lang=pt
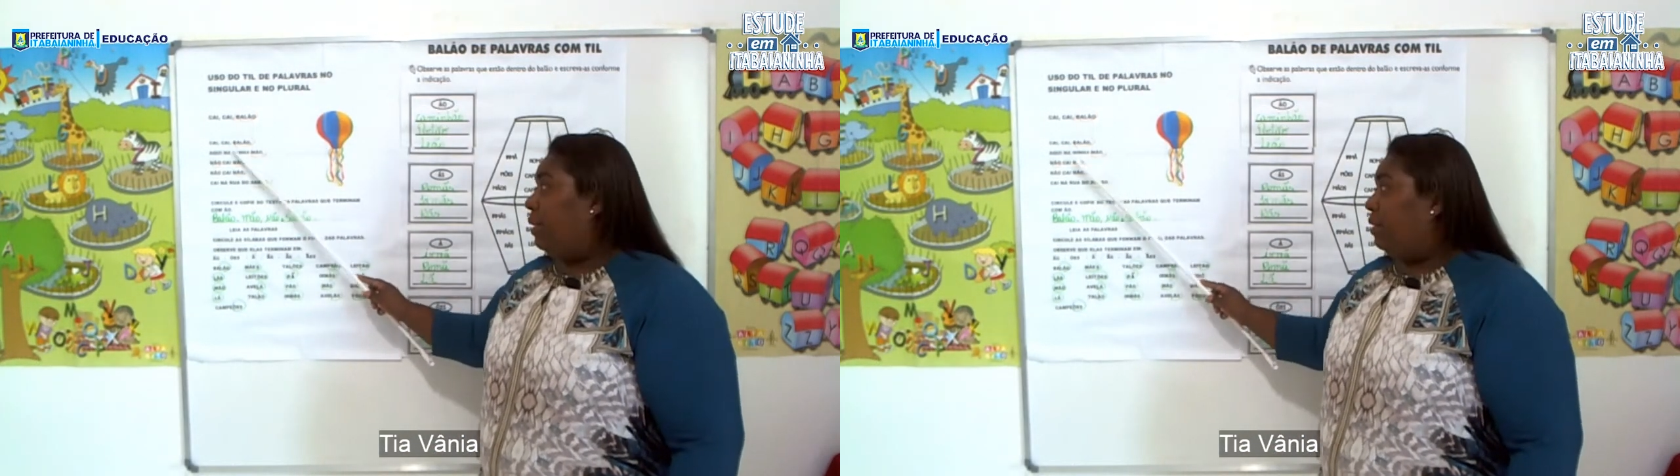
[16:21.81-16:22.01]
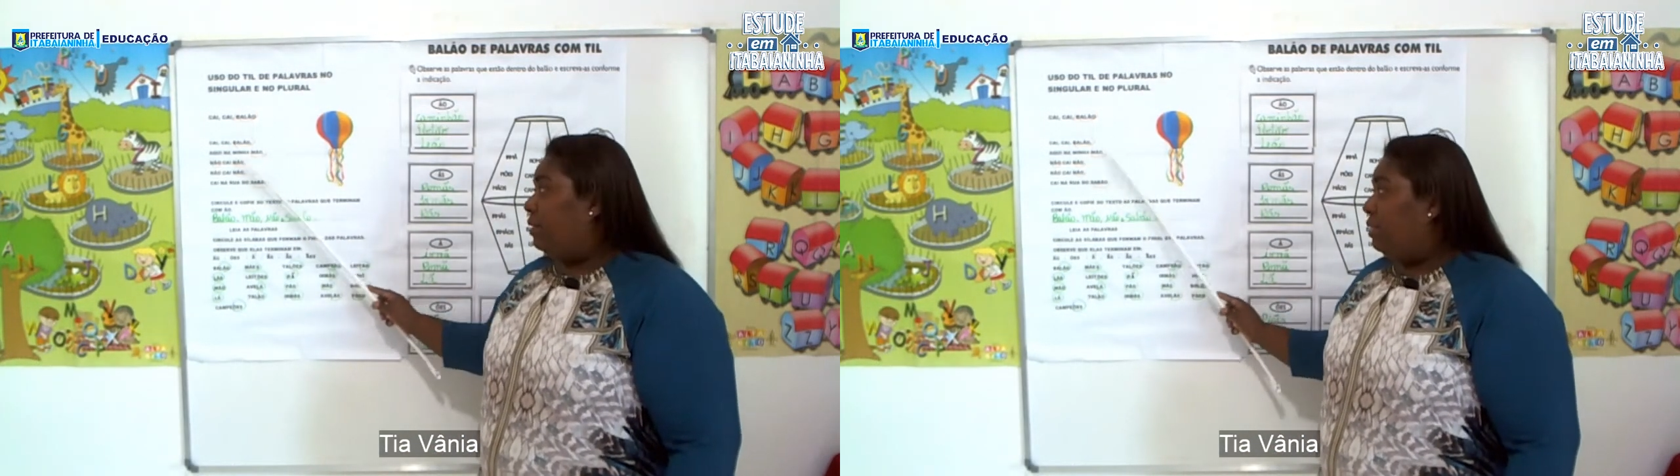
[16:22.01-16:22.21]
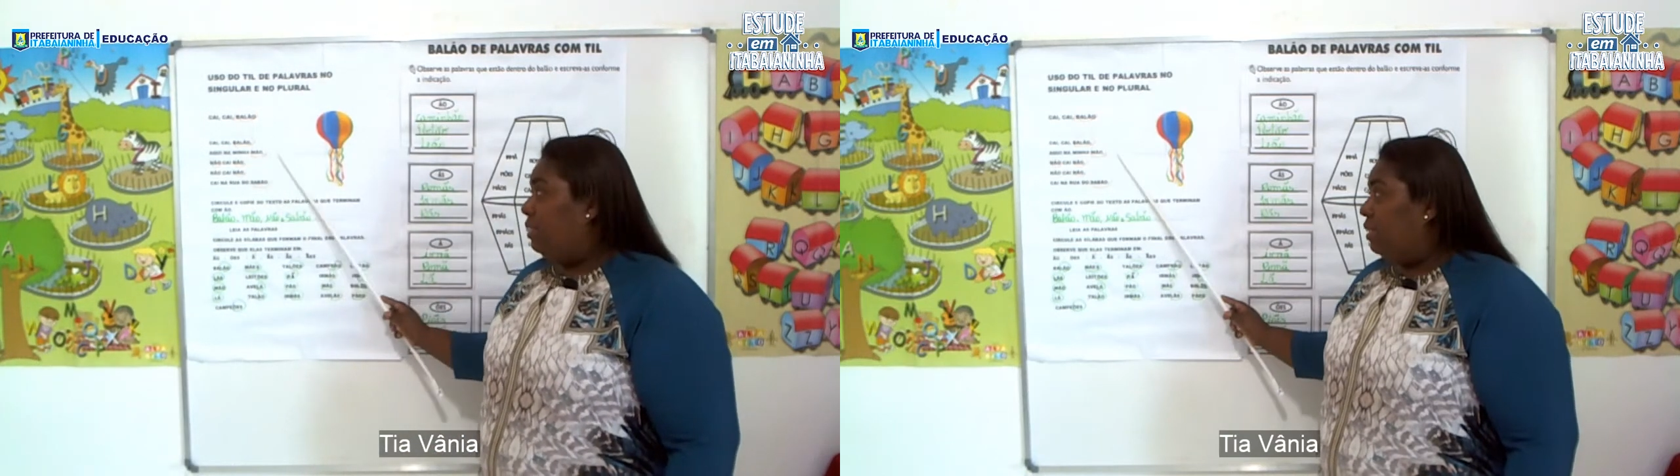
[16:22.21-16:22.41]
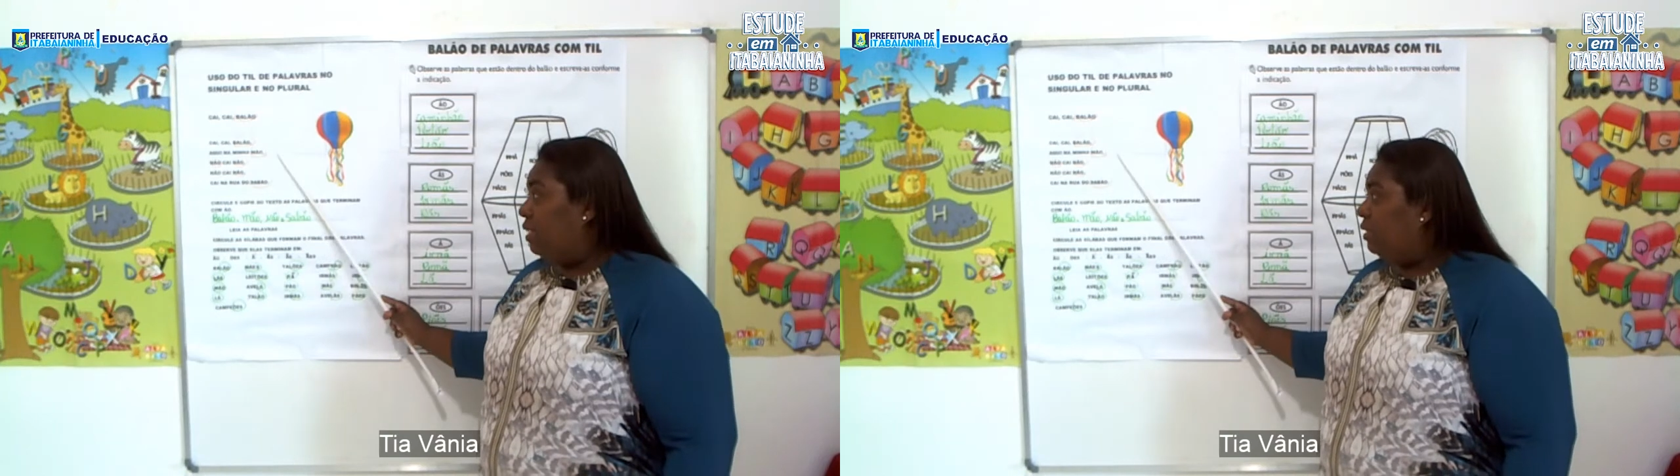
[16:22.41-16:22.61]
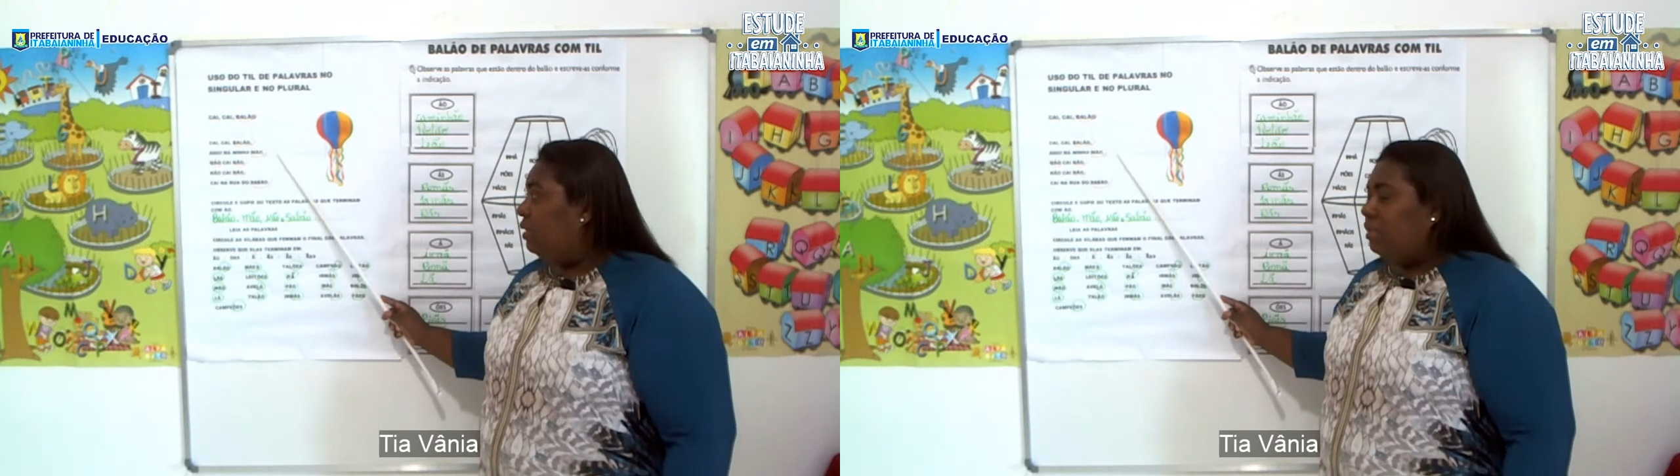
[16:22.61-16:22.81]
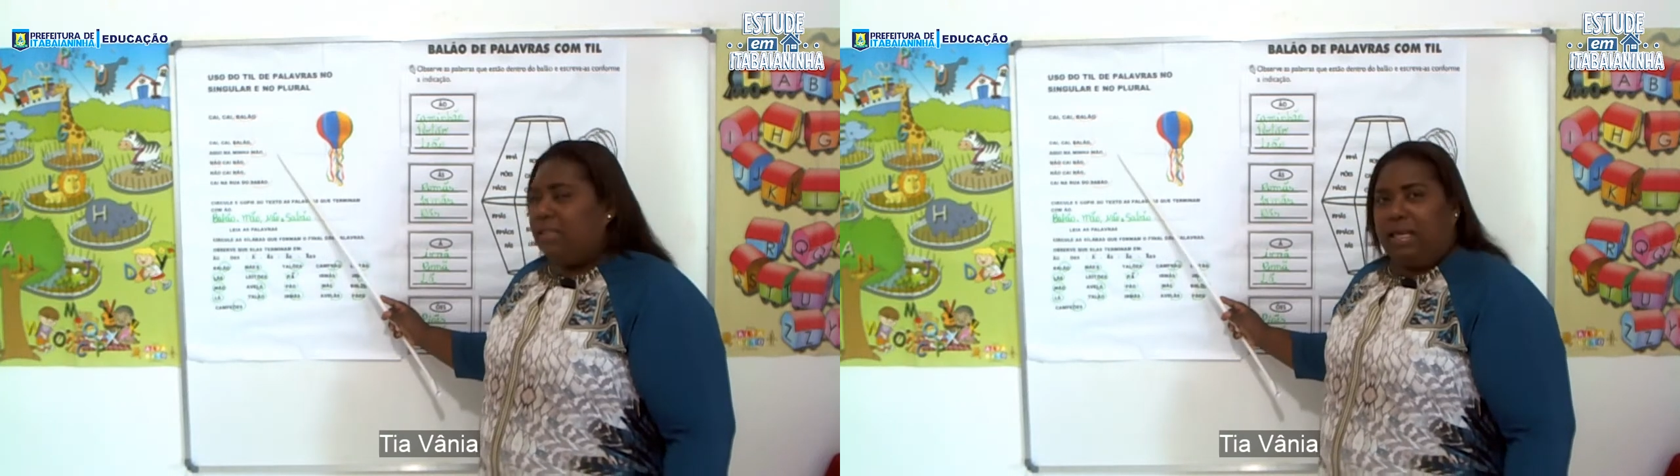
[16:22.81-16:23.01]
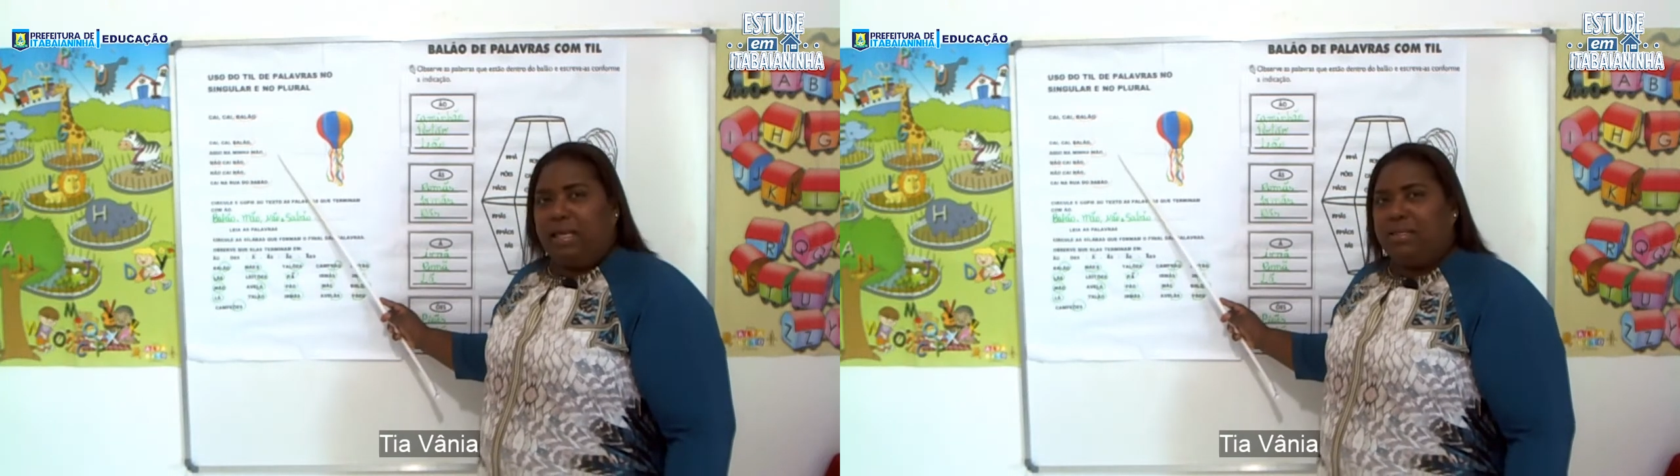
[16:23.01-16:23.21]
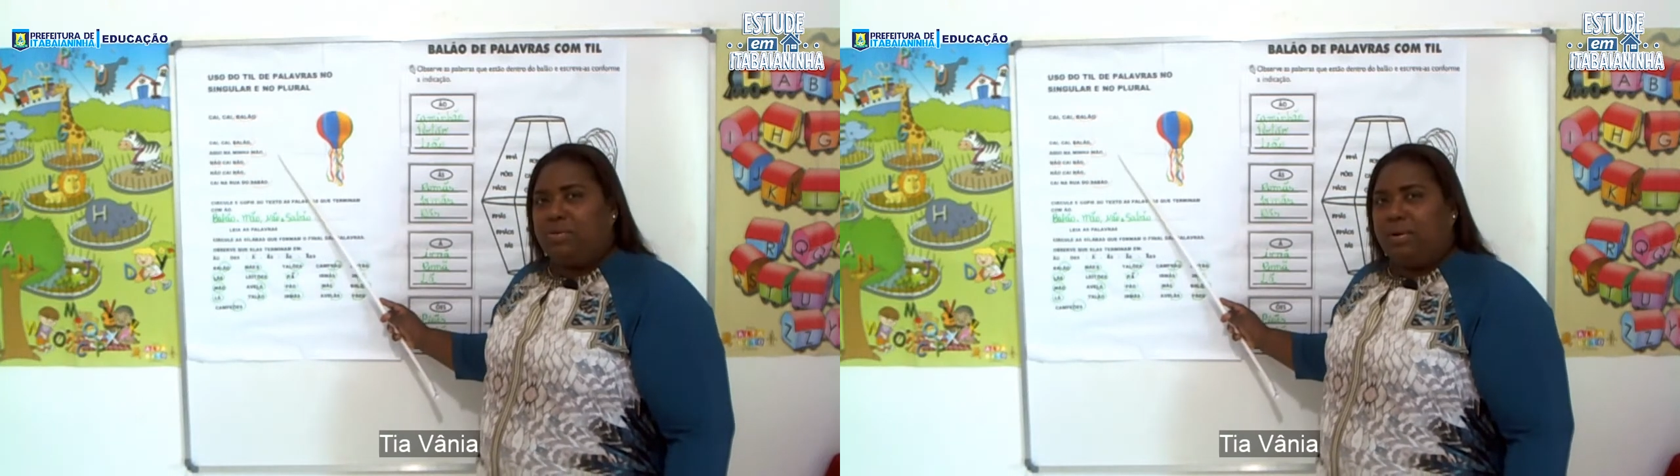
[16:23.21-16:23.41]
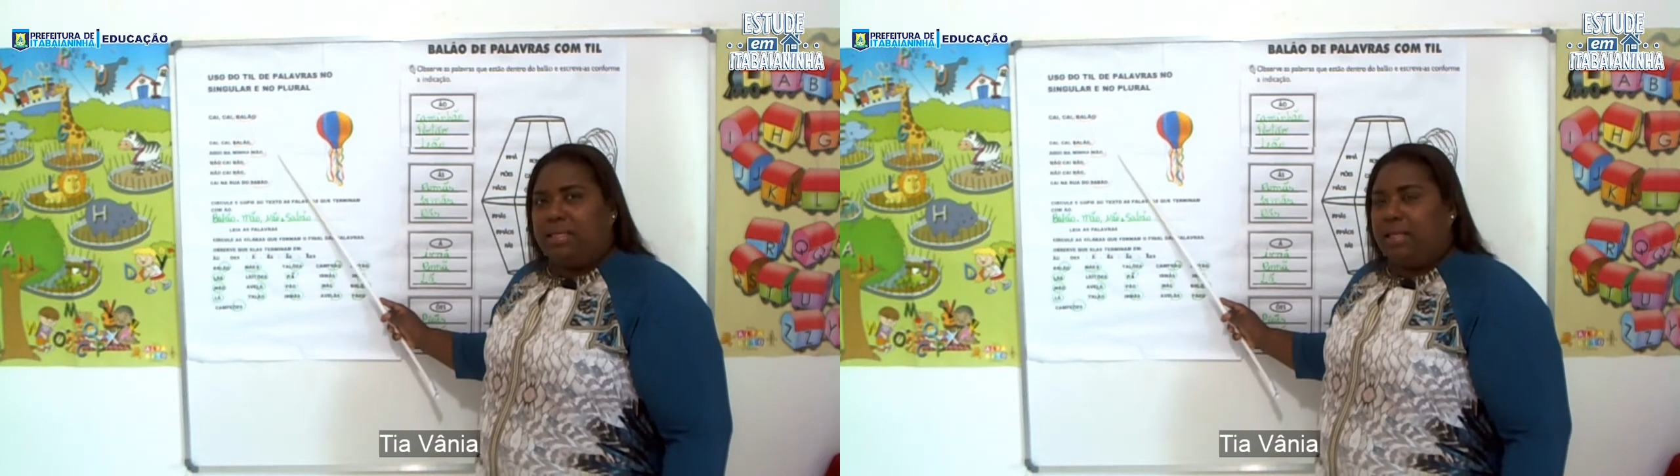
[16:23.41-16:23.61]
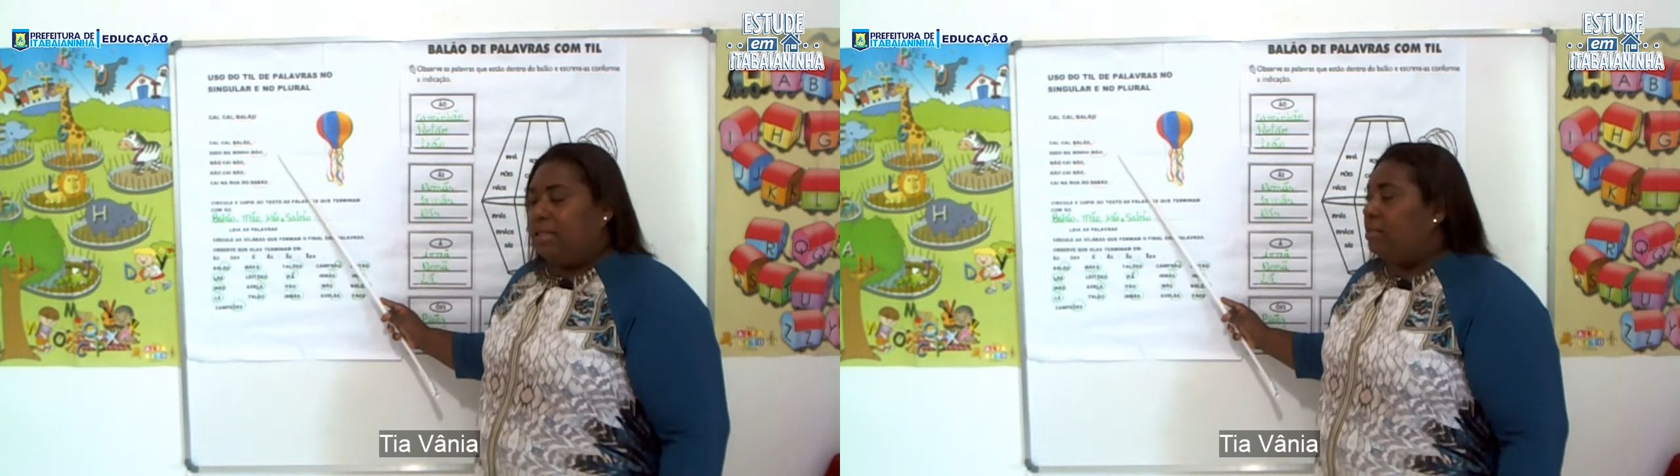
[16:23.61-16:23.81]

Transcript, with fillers: para tia, né? Sua tia da